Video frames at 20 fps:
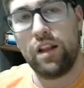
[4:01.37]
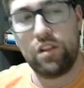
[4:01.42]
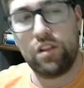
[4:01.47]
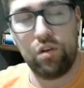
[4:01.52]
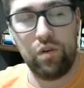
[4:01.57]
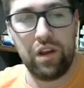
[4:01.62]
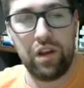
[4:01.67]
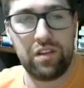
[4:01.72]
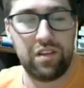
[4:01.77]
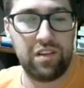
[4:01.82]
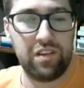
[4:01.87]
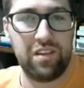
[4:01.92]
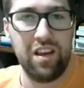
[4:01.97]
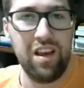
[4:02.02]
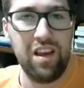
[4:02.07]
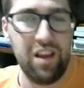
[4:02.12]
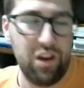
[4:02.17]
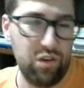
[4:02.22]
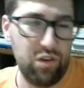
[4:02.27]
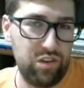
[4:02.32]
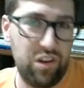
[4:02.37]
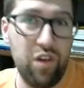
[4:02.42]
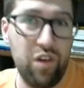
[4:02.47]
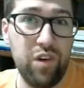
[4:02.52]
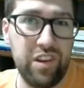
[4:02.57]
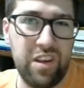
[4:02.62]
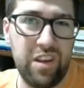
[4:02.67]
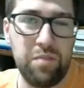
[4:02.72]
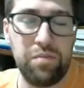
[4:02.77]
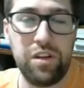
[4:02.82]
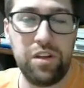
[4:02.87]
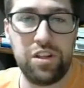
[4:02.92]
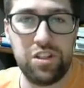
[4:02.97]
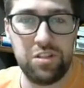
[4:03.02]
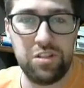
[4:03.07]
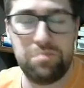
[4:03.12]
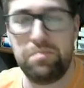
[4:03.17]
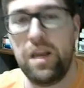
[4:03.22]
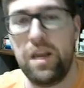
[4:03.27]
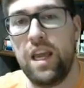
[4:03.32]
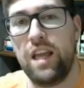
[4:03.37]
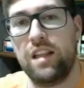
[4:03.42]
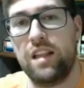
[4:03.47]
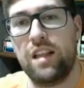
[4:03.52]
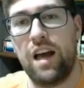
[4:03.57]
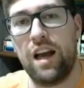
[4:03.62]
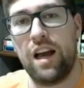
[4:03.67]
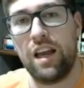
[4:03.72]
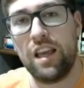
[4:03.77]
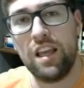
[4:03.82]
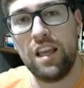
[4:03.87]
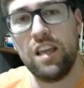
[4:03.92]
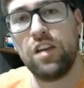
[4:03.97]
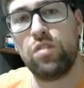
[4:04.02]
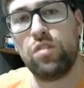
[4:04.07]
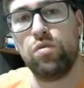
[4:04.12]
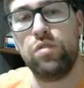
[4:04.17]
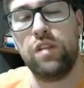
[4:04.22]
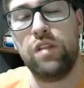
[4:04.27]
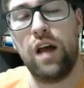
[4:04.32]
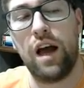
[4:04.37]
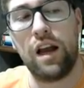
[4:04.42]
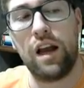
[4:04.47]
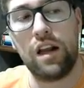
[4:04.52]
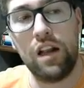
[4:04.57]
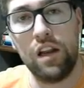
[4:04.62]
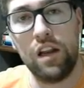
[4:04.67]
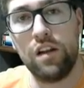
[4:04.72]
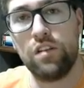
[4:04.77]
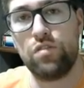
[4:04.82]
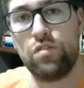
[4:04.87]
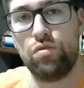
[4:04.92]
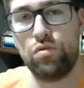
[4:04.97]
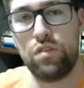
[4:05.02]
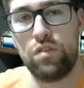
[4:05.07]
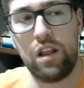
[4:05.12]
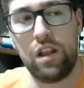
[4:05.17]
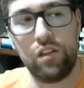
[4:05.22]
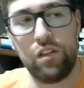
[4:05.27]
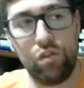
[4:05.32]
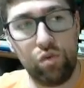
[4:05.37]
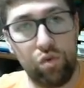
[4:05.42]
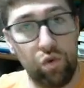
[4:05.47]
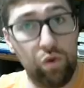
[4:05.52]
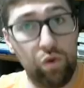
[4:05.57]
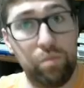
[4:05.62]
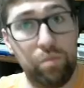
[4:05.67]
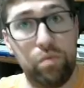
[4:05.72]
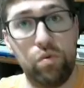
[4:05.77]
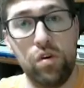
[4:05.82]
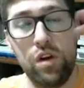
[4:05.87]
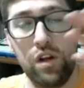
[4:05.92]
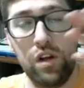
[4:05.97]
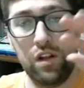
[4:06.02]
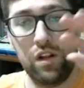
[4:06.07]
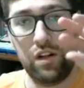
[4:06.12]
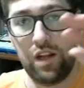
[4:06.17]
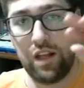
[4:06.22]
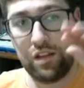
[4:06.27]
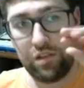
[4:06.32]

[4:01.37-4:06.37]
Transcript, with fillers: Então, essas. Eu te dei o exemplo da XP, da Rico, da Clear, tudo dentro do grupo, né?